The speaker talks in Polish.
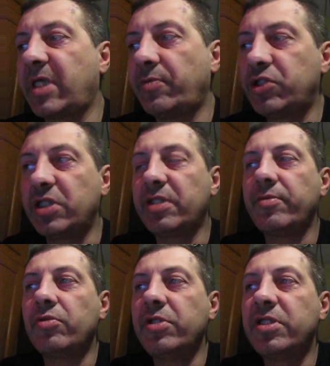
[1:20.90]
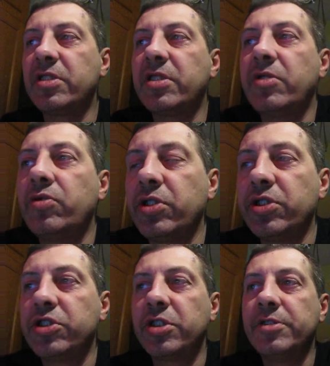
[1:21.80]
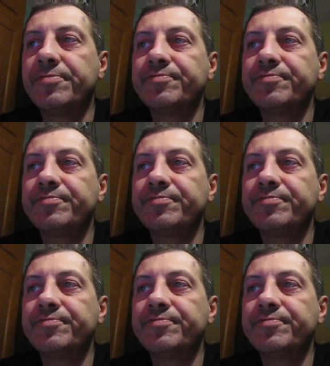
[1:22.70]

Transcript: przy tej samej ulicy znajduje się